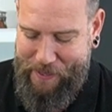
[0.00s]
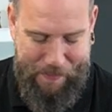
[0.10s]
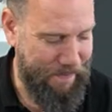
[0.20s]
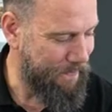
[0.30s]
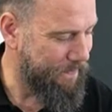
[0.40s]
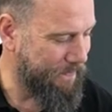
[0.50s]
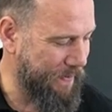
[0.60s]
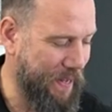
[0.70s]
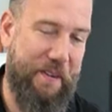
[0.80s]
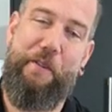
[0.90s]

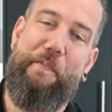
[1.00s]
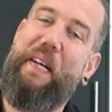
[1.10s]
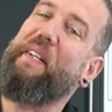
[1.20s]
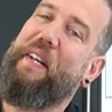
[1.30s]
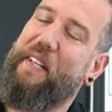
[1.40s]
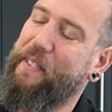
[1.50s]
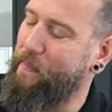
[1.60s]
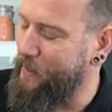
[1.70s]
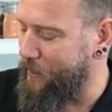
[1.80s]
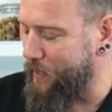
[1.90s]
Und die schmecken dann ganz
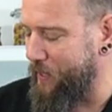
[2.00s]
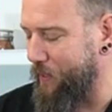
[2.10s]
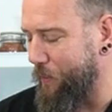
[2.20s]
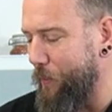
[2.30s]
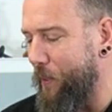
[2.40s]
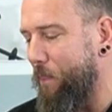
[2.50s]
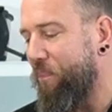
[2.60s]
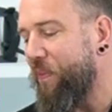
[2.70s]
besonders gut.